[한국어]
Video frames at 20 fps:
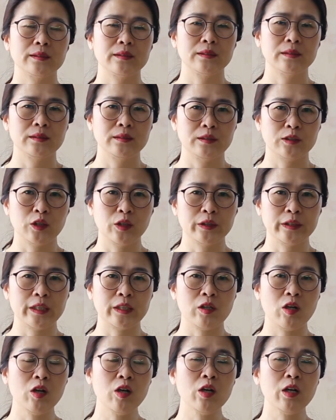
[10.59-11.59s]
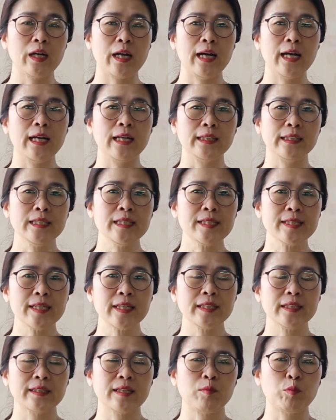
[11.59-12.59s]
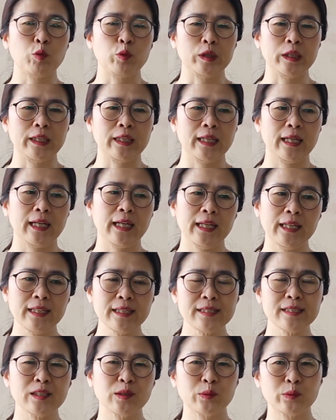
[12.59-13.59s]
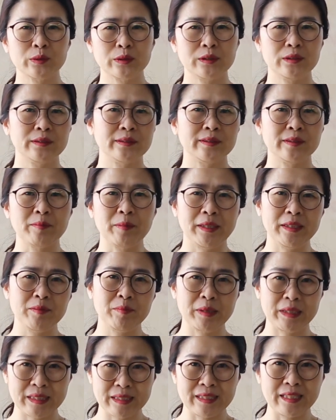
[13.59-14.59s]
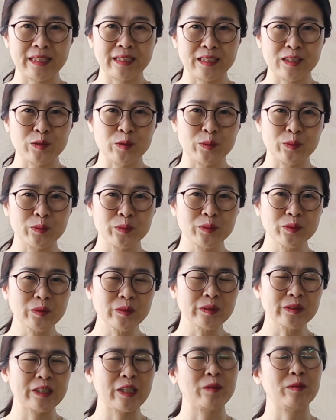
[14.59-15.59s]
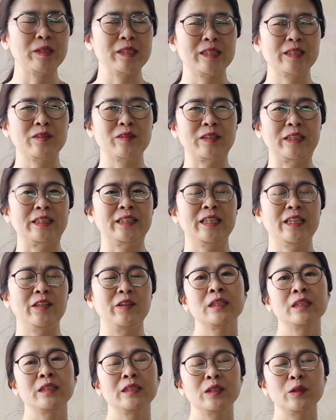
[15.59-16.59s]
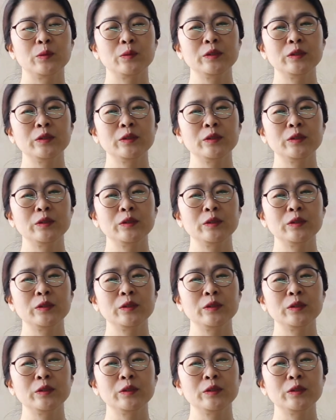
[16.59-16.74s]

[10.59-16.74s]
그 절기 컬러가 흰색이다 보니까 하얀색 꽃들 많이 믹스해가지고 사용하실 것 같아요 네,